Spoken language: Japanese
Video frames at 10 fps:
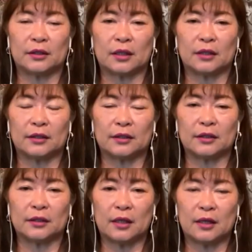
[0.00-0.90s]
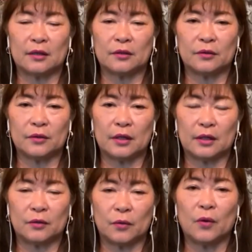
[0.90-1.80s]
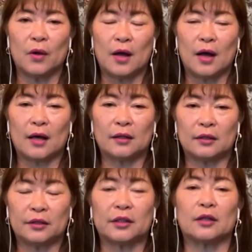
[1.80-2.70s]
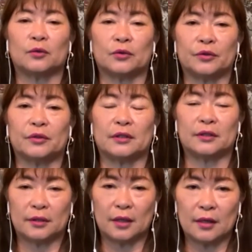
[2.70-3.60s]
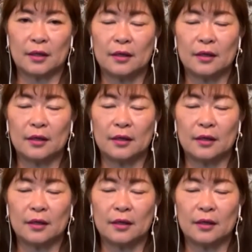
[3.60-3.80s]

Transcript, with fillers: から7時半ぐらいの間にスタートするんですね。